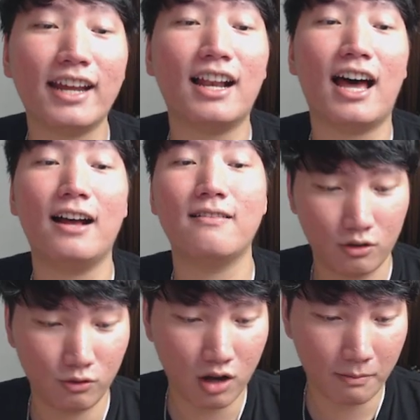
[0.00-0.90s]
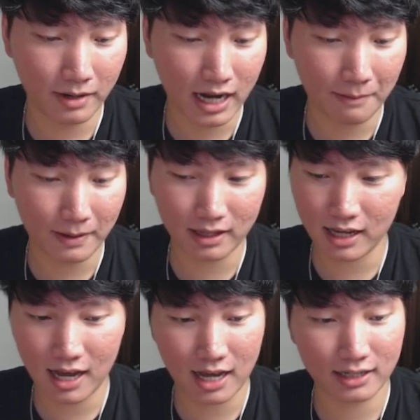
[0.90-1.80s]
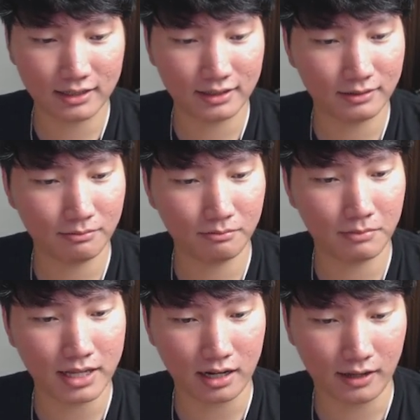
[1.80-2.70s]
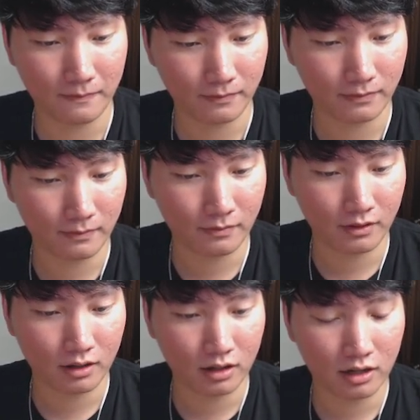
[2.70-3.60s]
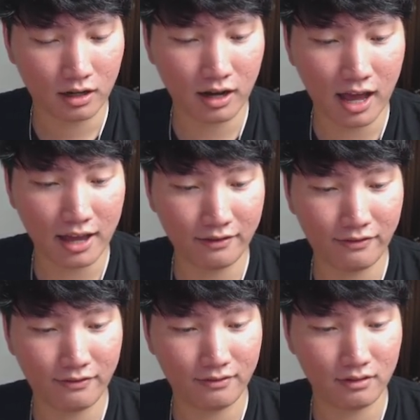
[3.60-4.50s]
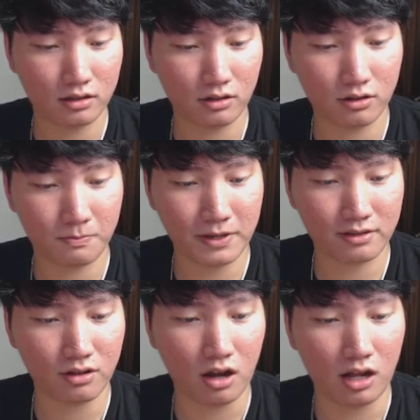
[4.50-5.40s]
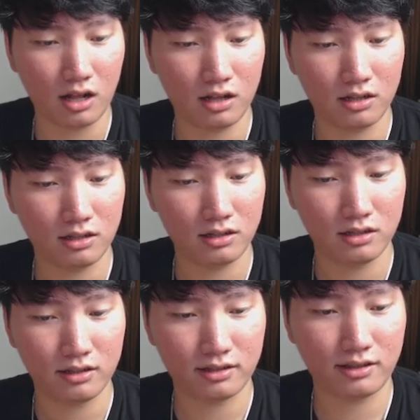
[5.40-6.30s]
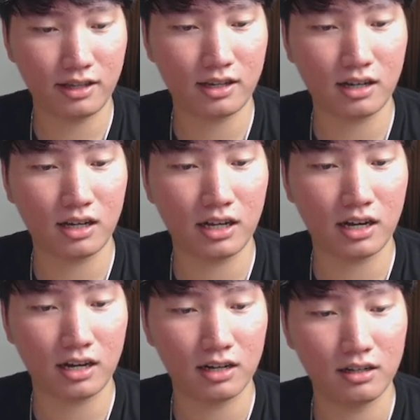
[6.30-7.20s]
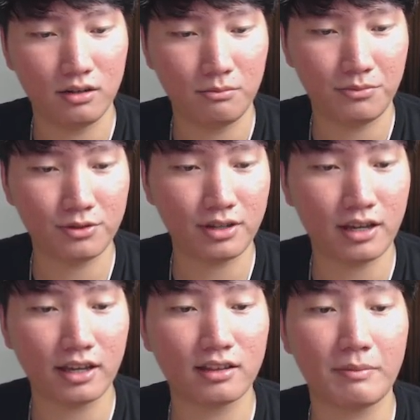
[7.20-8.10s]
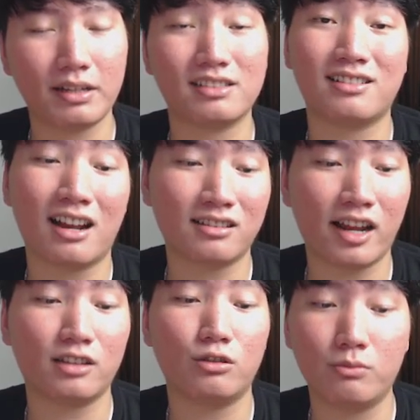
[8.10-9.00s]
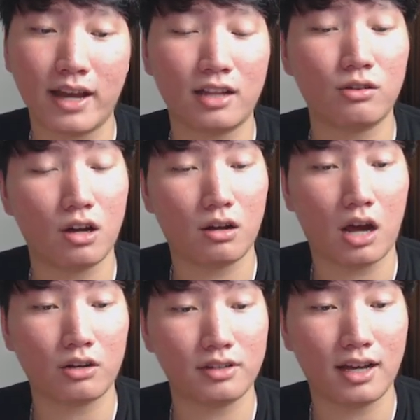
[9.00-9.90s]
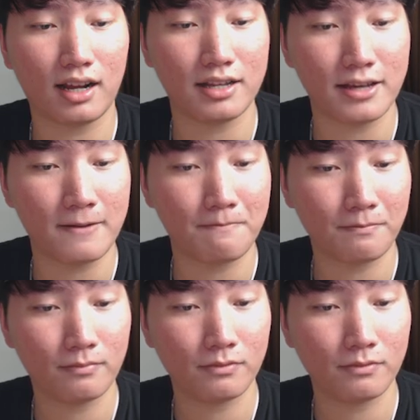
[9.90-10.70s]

ini adalah gue mendapatkan banyak nih. Knife, terus pistol, stiker, Music kit dapat yang Star Trek tuh lumayan tuh harusnya harganya.